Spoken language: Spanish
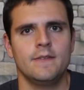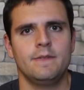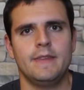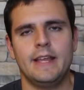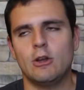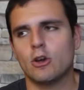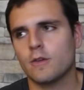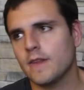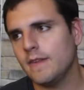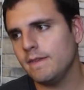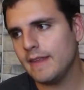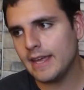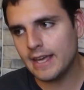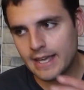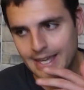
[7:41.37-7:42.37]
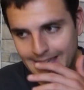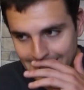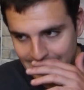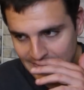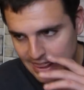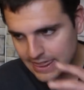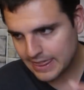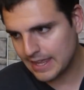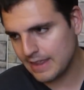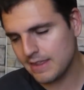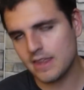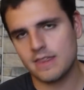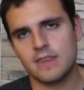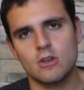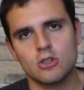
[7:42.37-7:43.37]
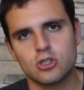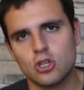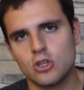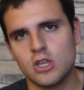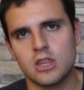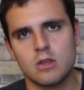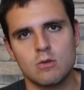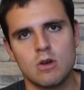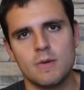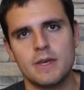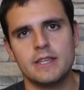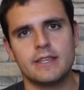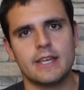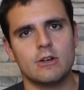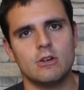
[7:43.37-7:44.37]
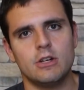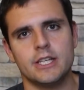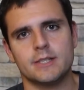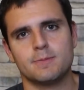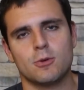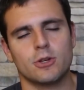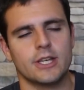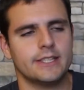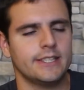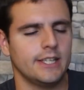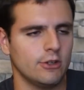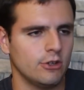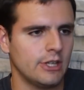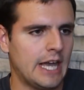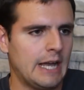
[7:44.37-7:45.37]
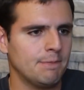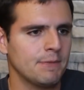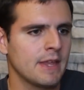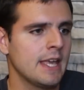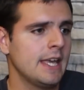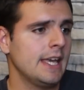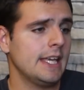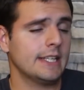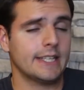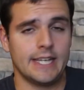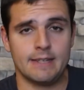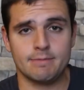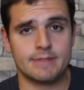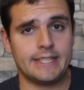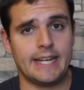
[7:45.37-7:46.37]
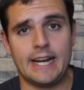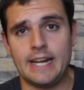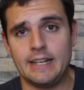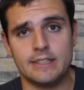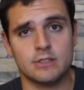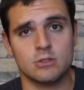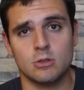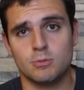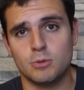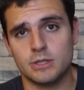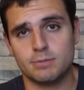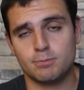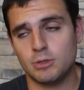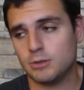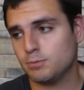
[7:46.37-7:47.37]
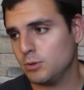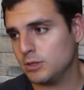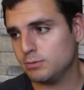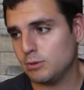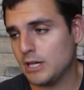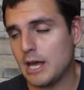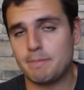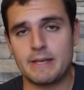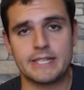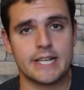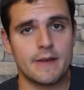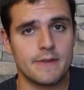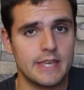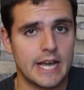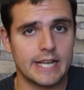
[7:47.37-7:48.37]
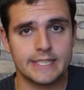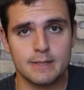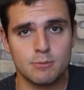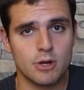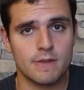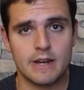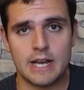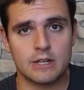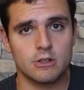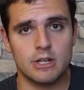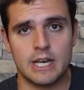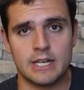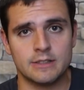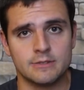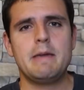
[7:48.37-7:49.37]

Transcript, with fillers: del orden de 15, 18, 19, 20 goles, porque si no ya es que será esto pues, pues, pues, pues la pescadilla que se muerde la cola.